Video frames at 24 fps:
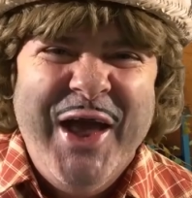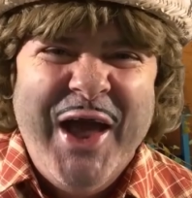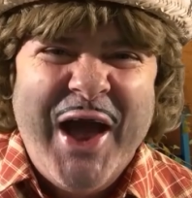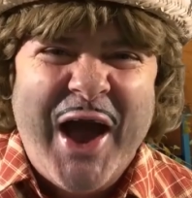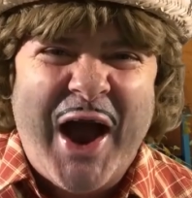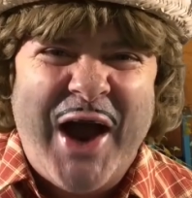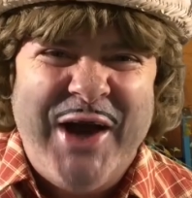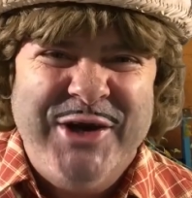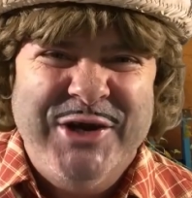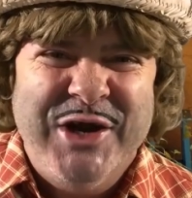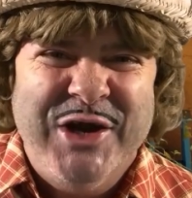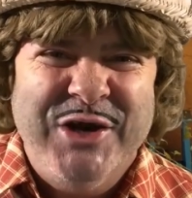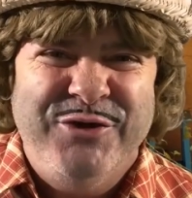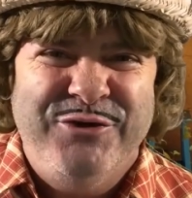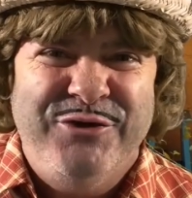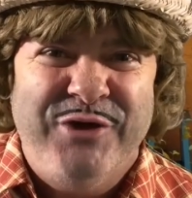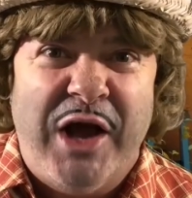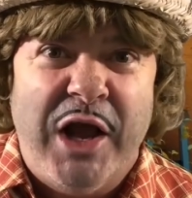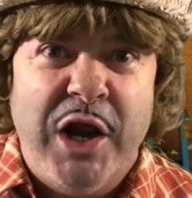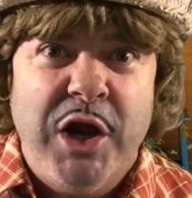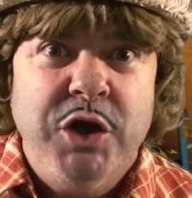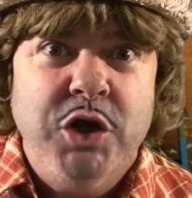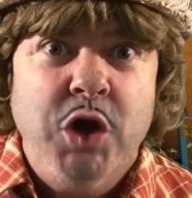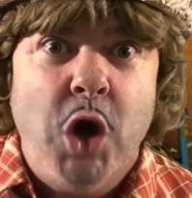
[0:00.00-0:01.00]
A gente
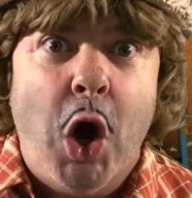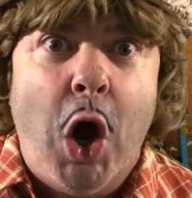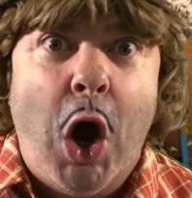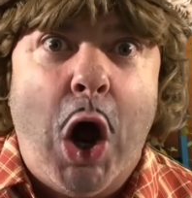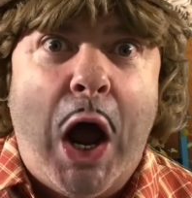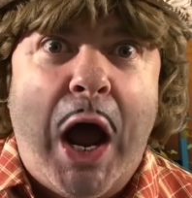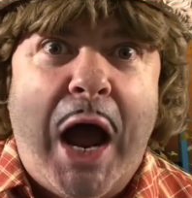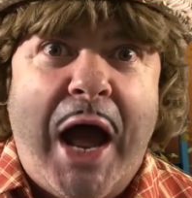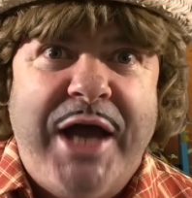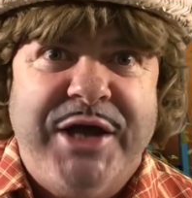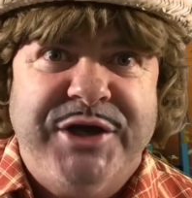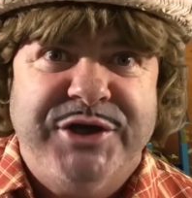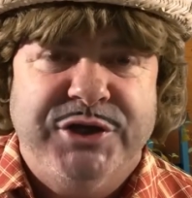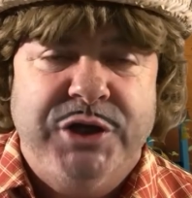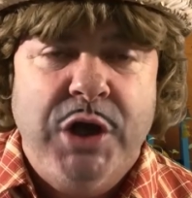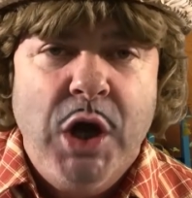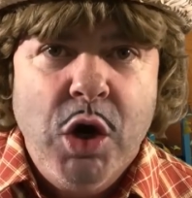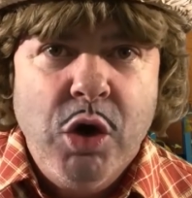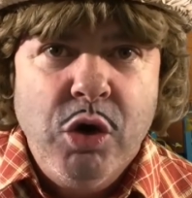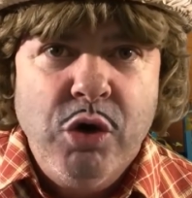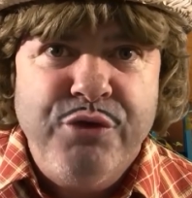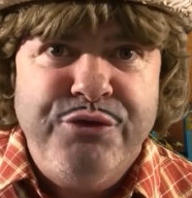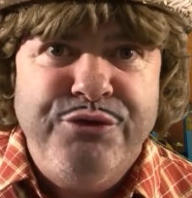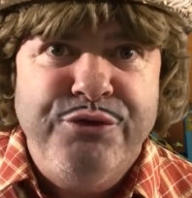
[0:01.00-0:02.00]
fala, nós,
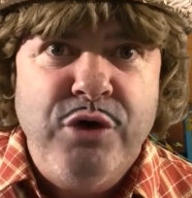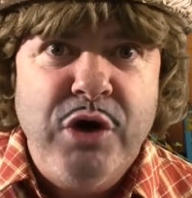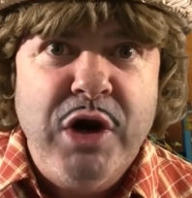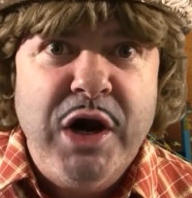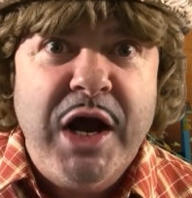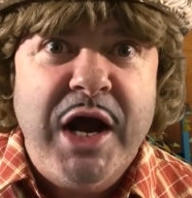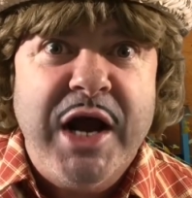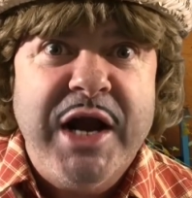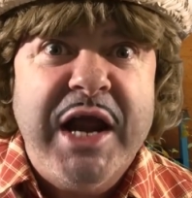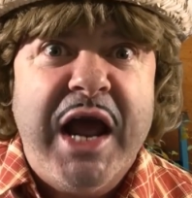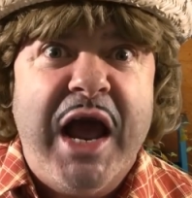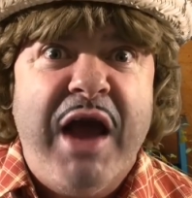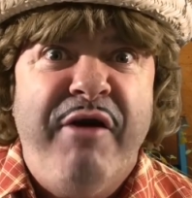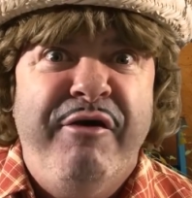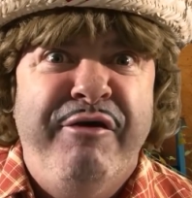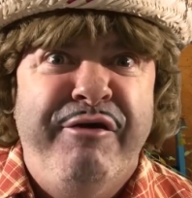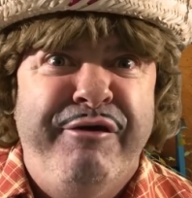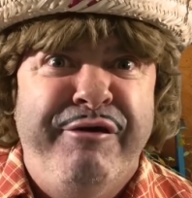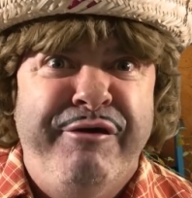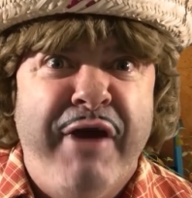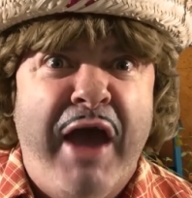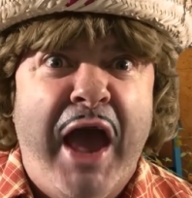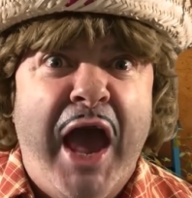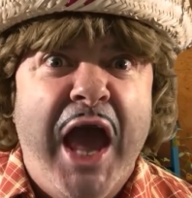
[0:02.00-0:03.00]
o fulano é
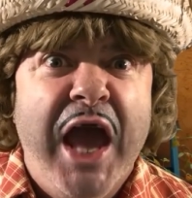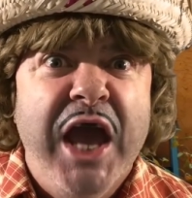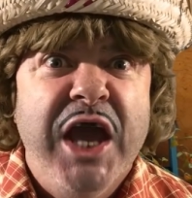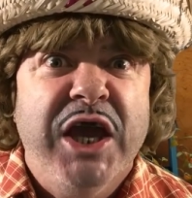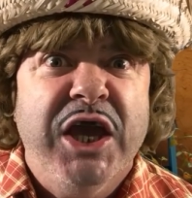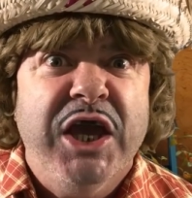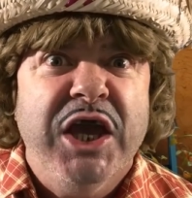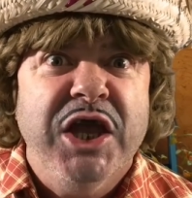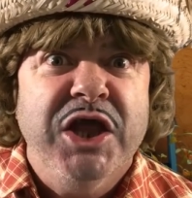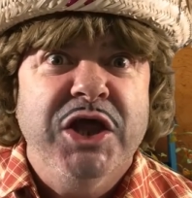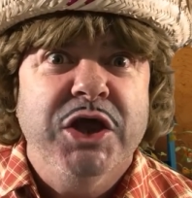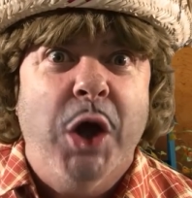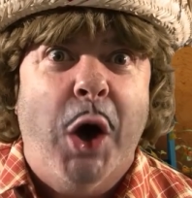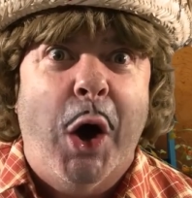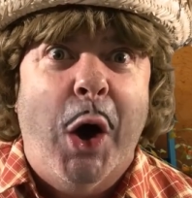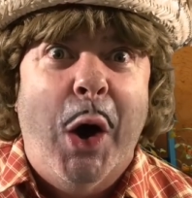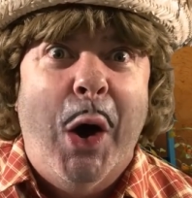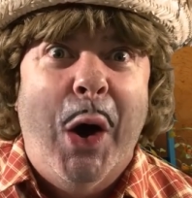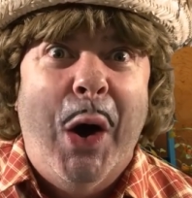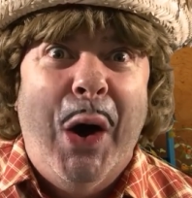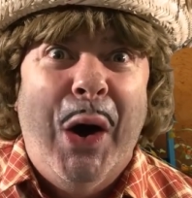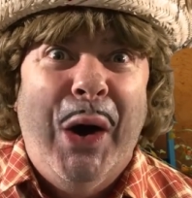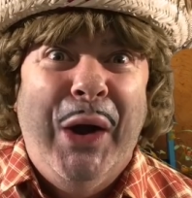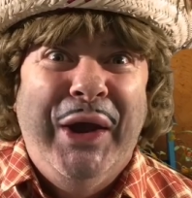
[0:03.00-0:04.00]
fake
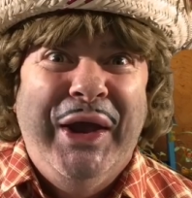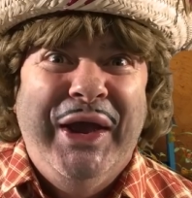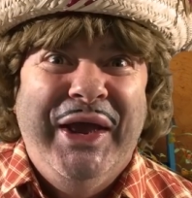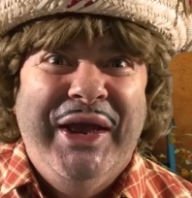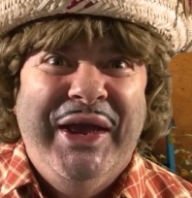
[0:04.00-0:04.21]
dói.